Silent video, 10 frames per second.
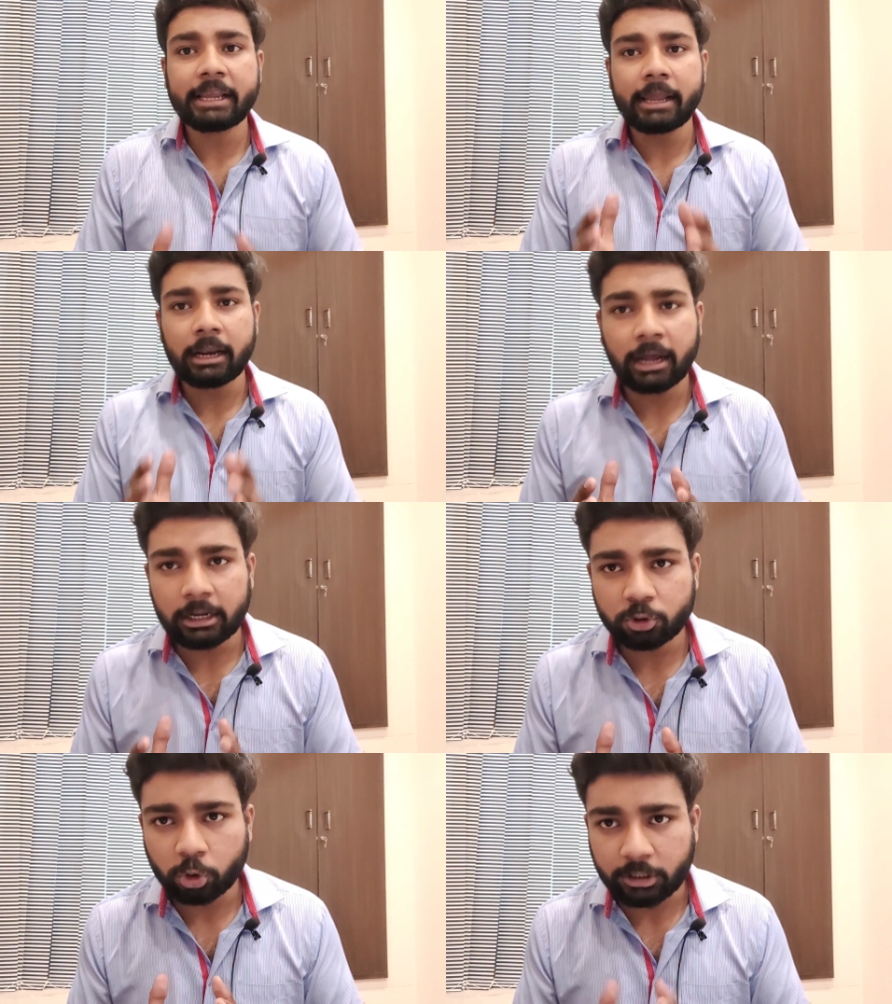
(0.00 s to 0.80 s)
ने ये
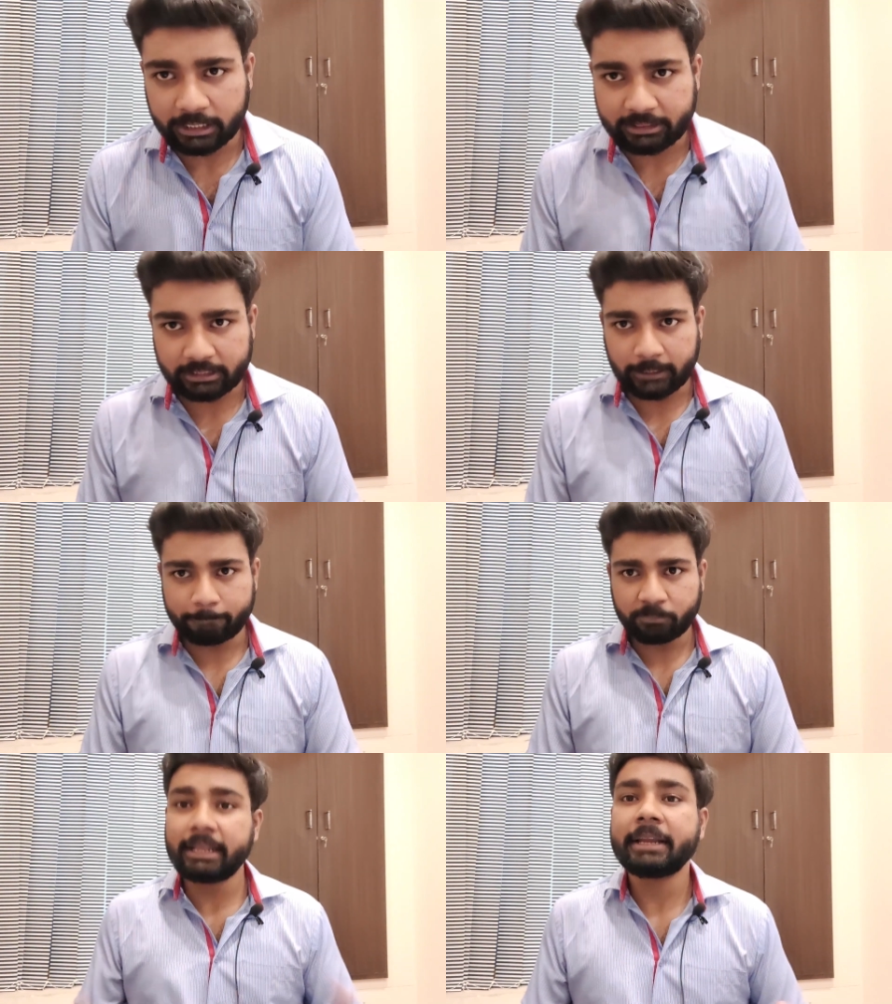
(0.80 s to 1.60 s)
ऐलान तो कर
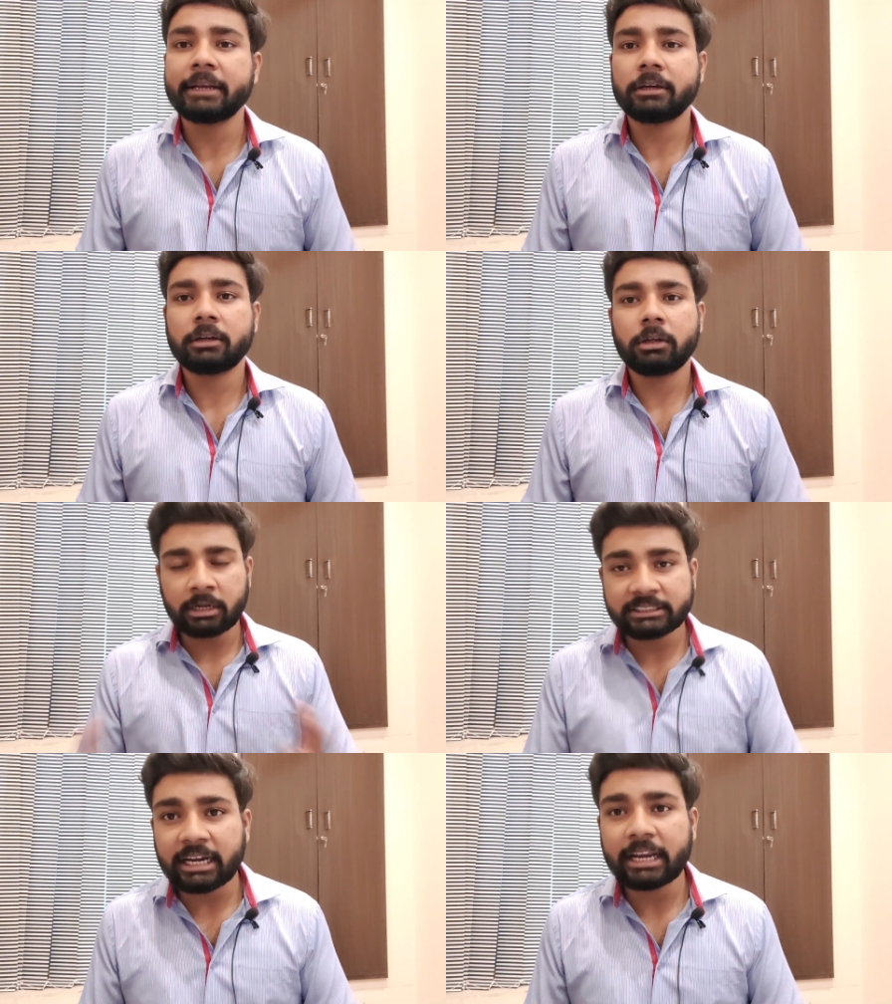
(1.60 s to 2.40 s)
दिया लेकिन
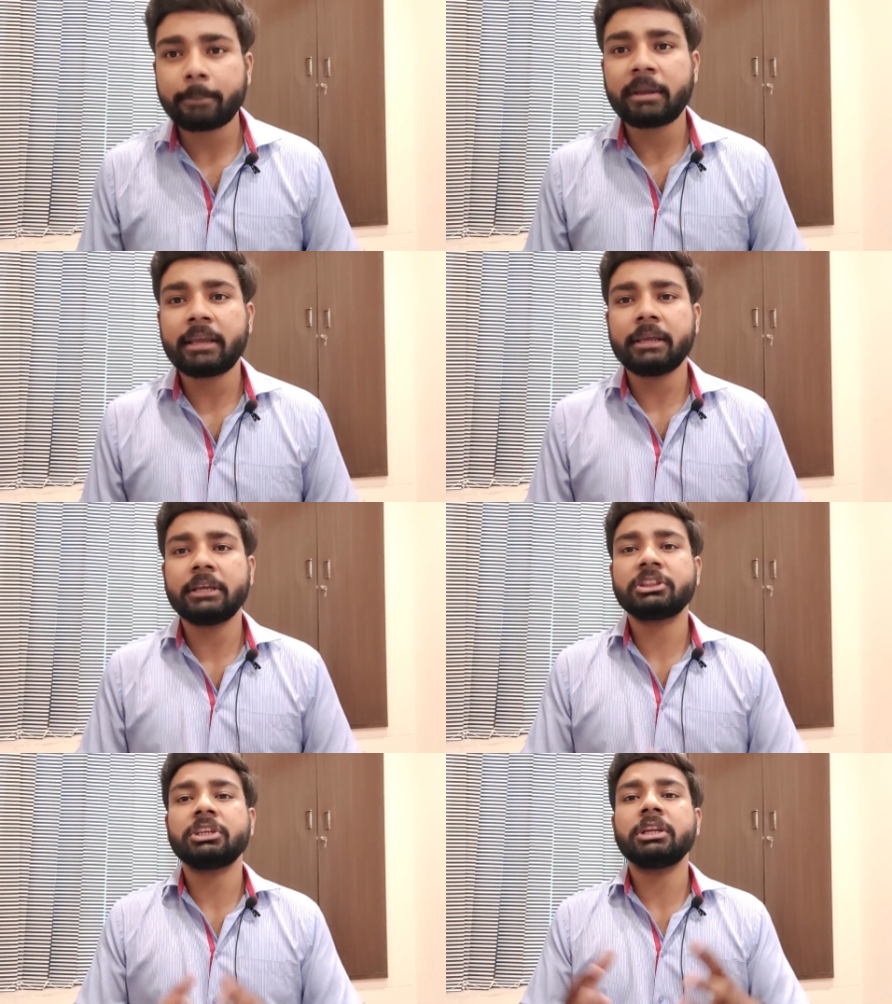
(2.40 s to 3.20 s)
खजाने में
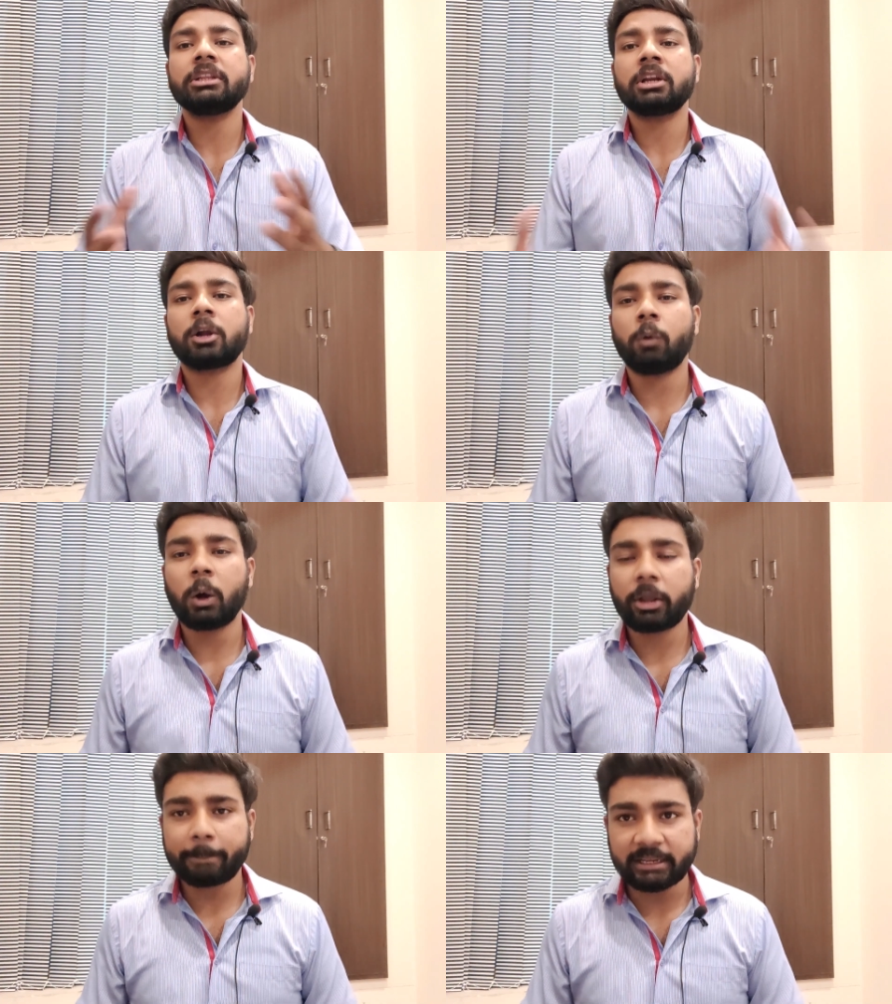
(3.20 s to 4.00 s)
इतनी
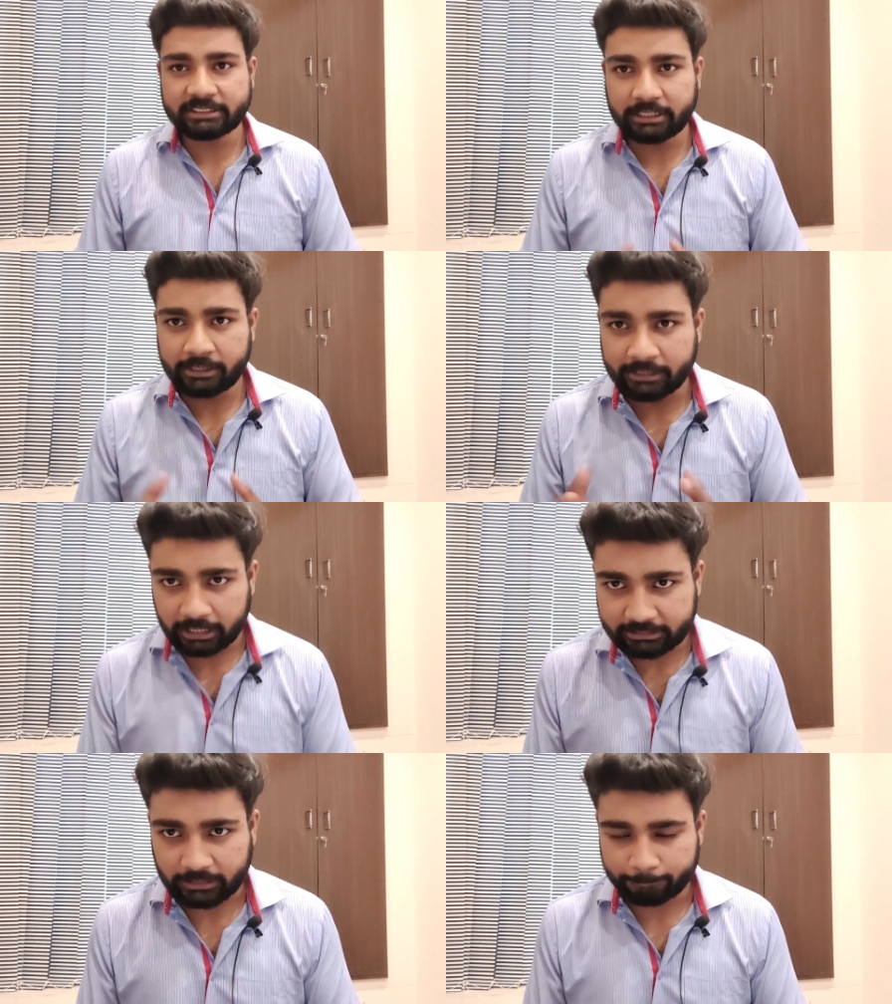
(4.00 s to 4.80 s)
तनख्वाहों के पैसे
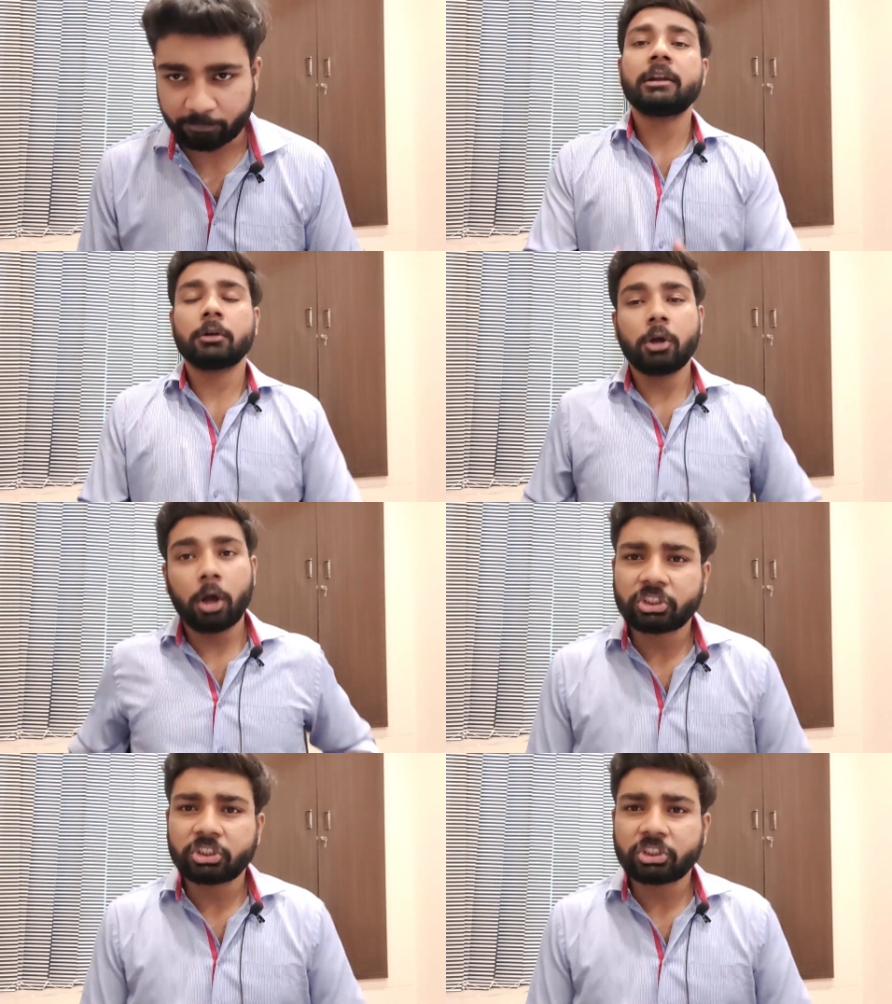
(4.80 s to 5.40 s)
ना थे फिर